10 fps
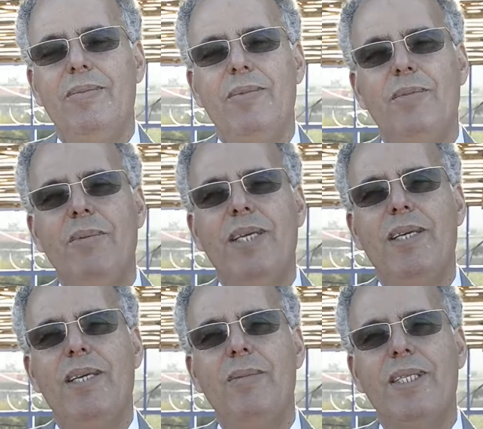بسم الله
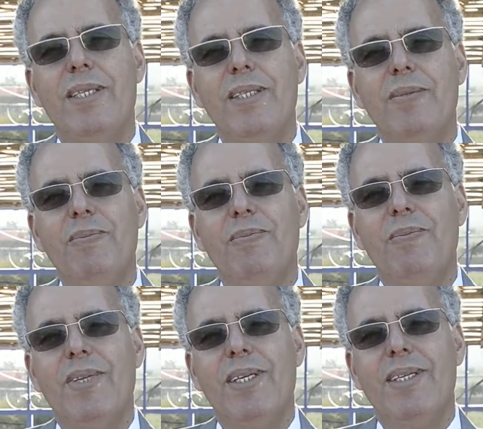الرحمن الرحيم
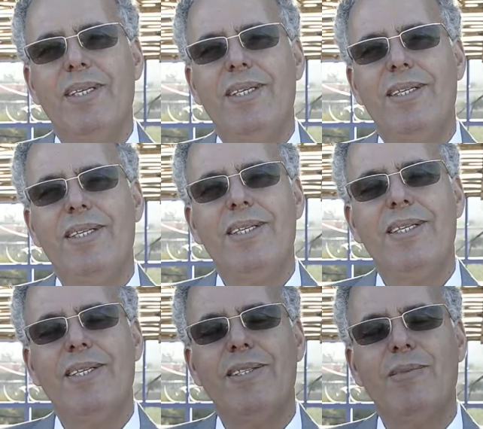
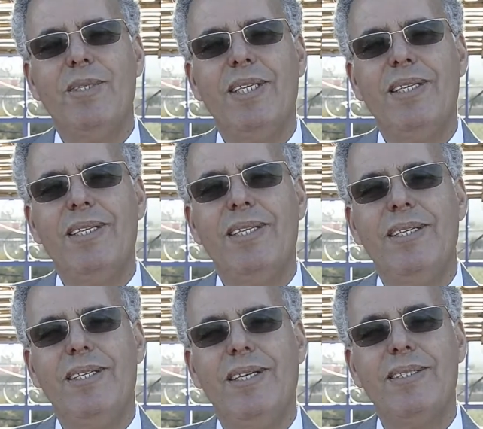انا الاسم
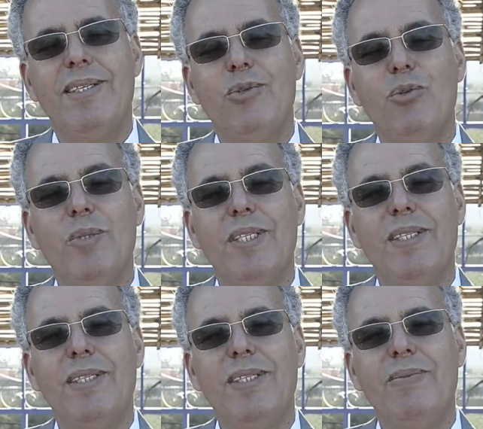ديالي حسن
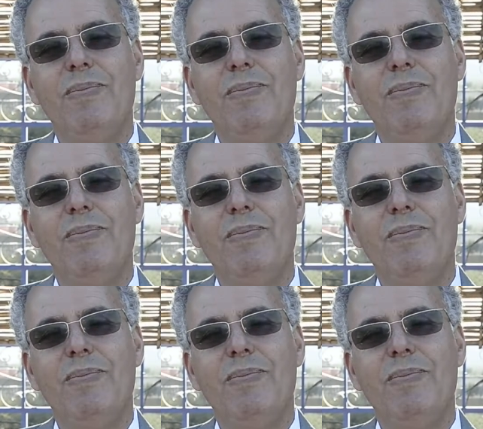اونزيطي